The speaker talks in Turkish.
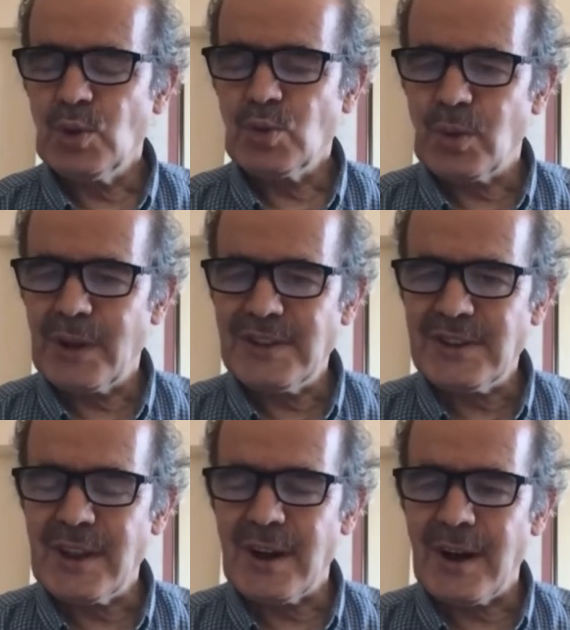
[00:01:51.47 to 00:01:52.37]

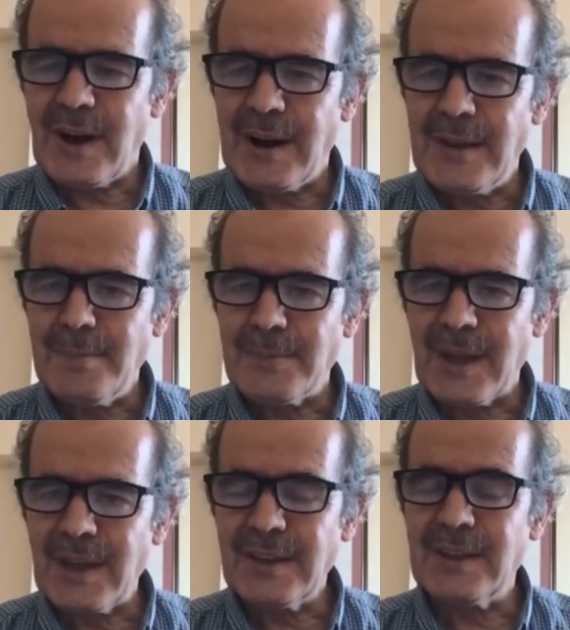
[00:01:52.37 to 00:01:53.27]
Dolayısıyla
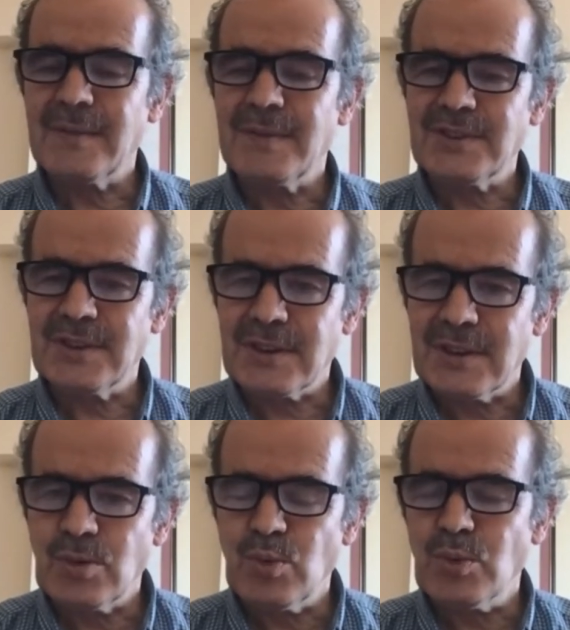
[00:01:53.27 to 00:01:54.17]
alemde yani
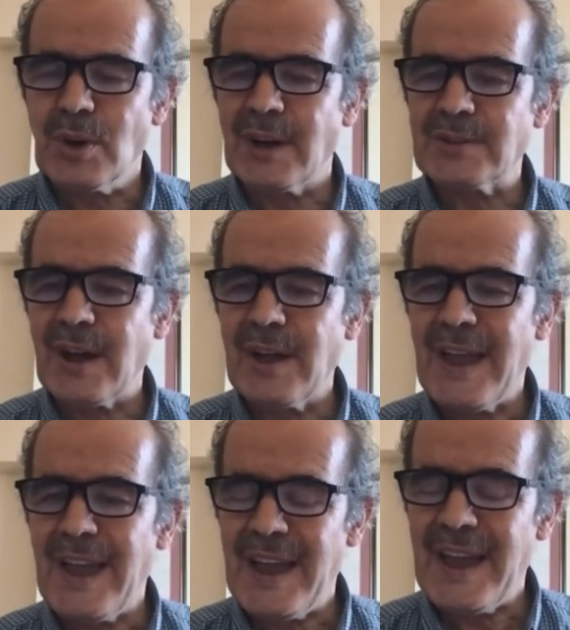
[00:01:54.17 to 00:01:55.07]
fiziki dünyada
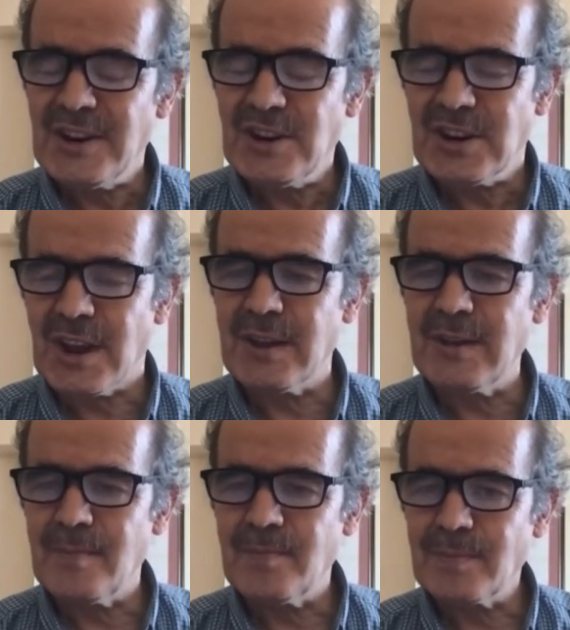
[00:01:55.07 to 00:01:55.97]
her
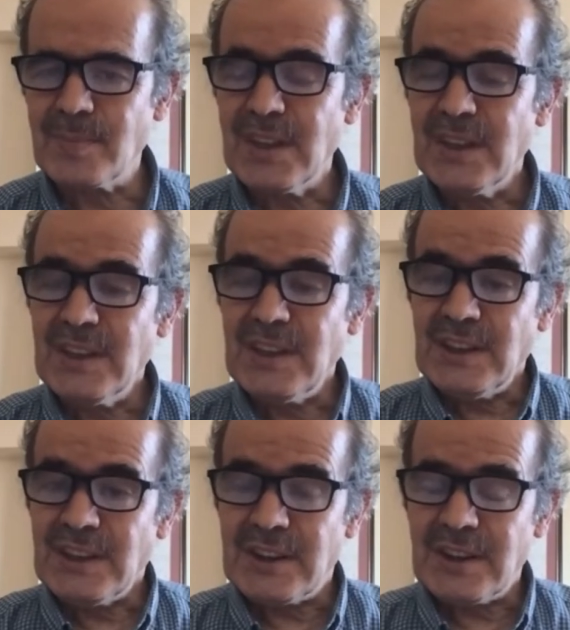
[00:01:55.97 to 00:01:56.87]
şey
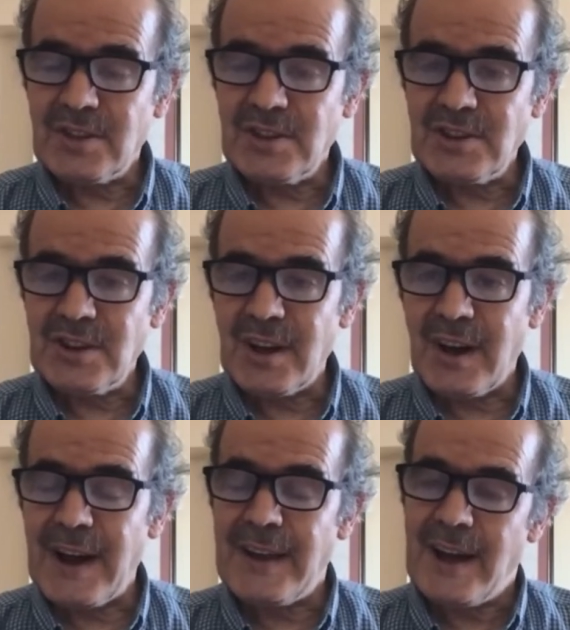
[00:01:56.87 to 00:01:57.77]
yaratıcıya
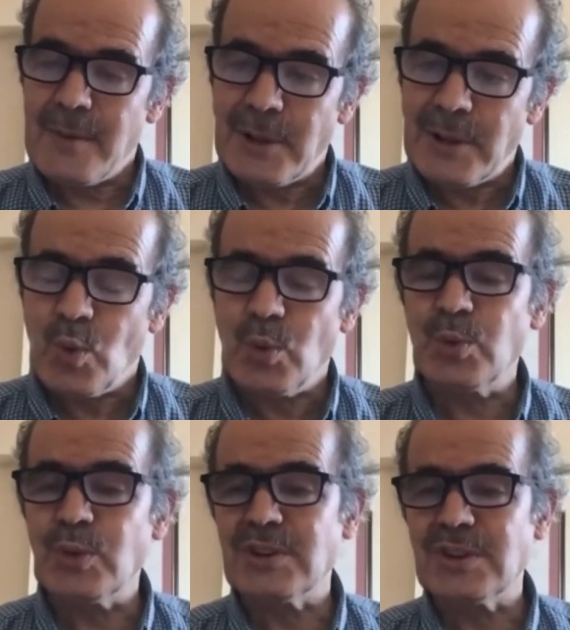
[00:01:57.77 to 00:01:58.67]
alamet
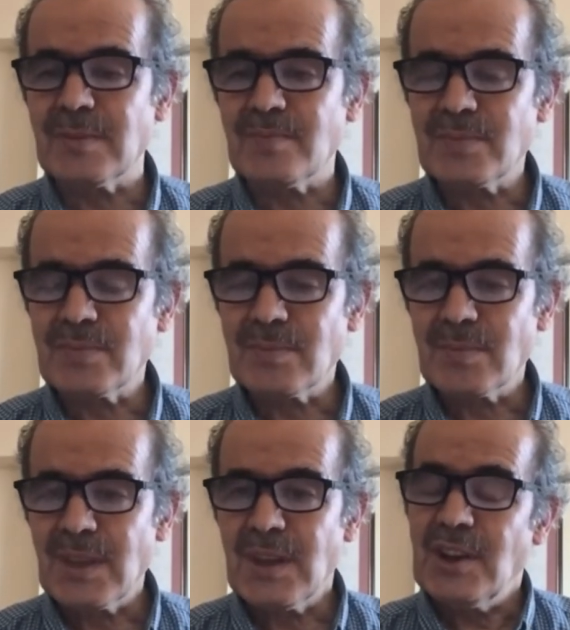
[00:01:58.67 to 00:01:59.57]
olduğu için,
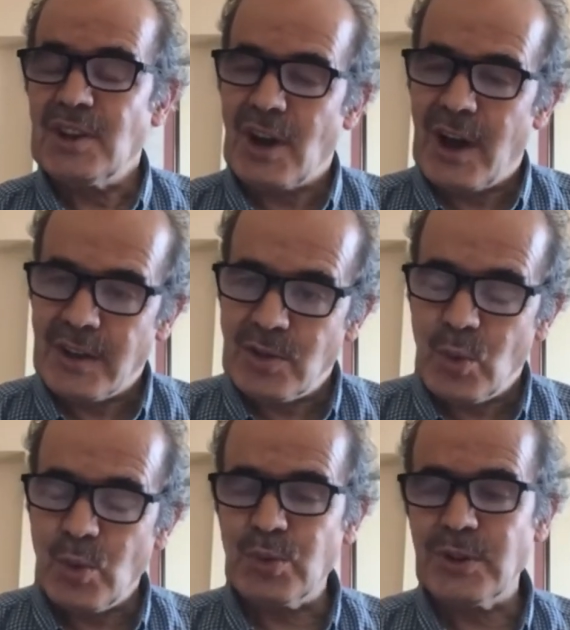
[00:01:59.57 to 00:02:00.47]
şahit
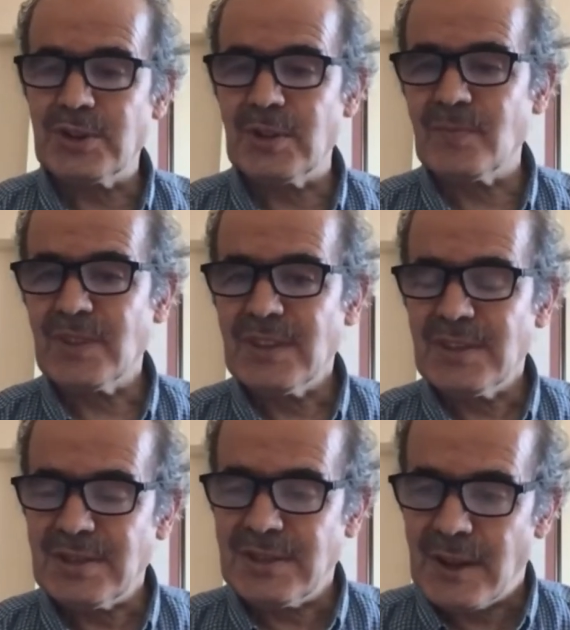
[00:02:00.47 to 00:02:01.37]
olduğu için,
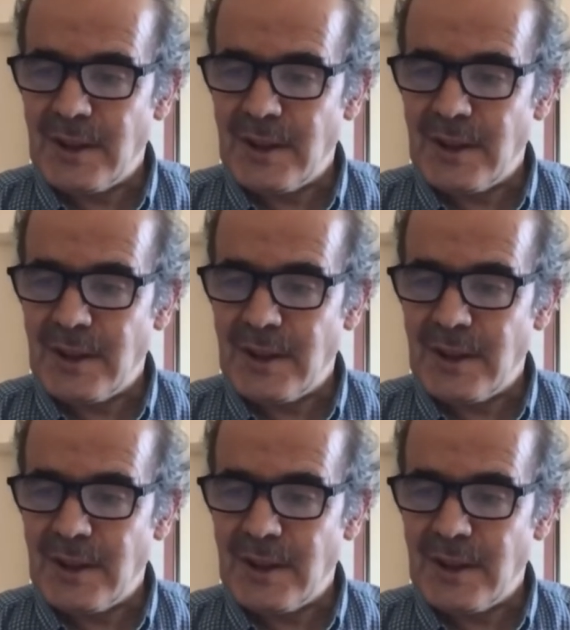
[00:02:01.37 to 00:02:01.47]
delil